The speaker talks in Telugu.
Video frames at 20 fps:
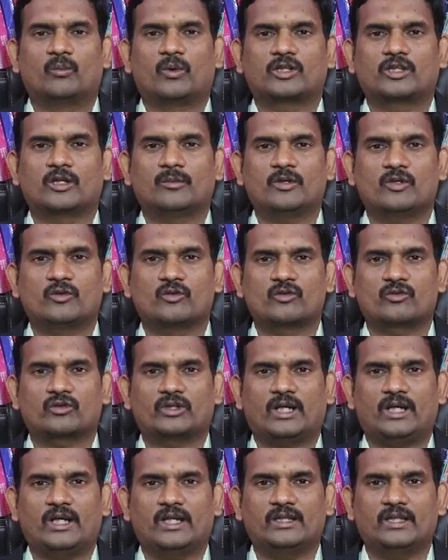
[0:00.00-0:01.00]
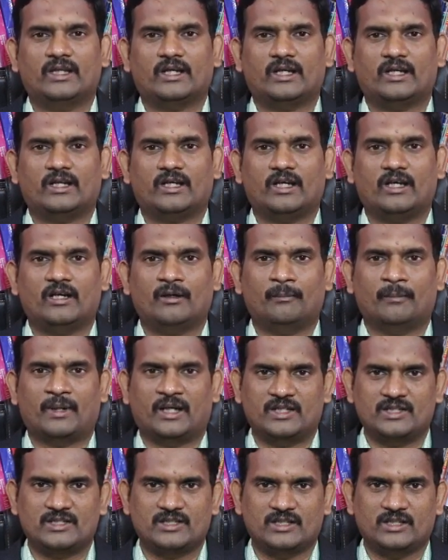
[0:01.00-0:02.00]
మొత్తమే చూసుకున్నట్లయితే కనుక
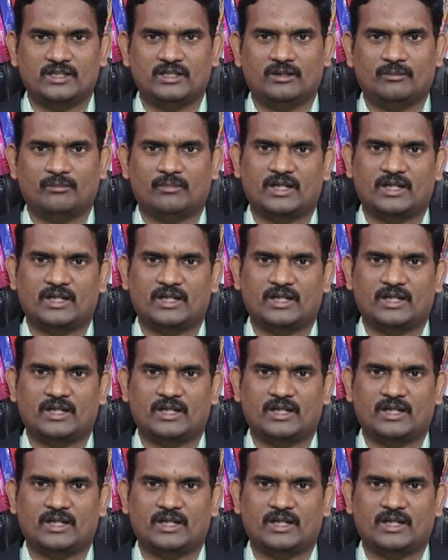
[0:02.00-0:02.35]
మనిషి